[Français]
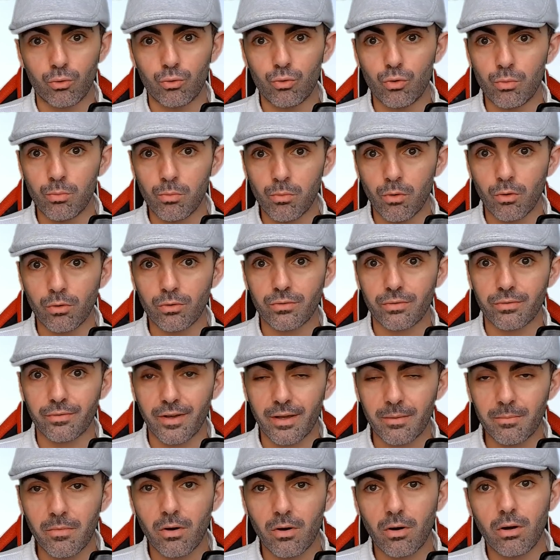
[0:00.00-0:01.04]
le monte
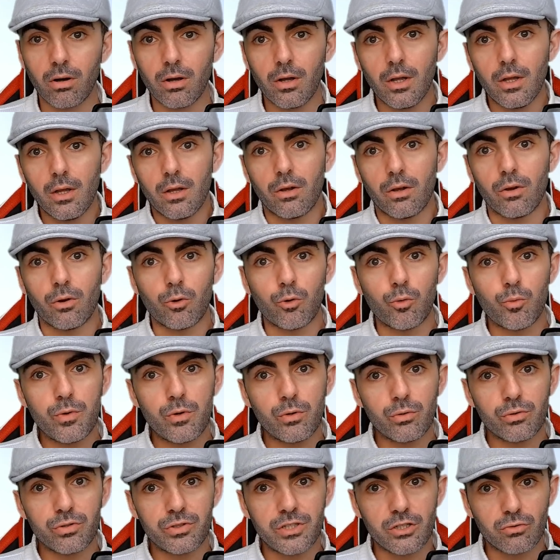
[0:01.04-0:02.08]
vraiment euh, lui
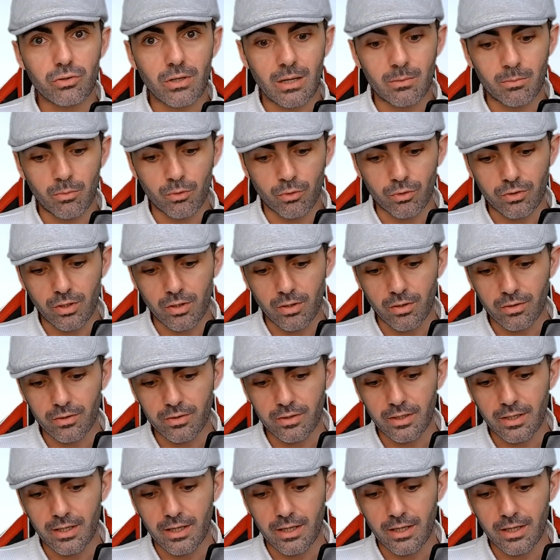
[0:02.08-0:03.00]
aussi sur la montante.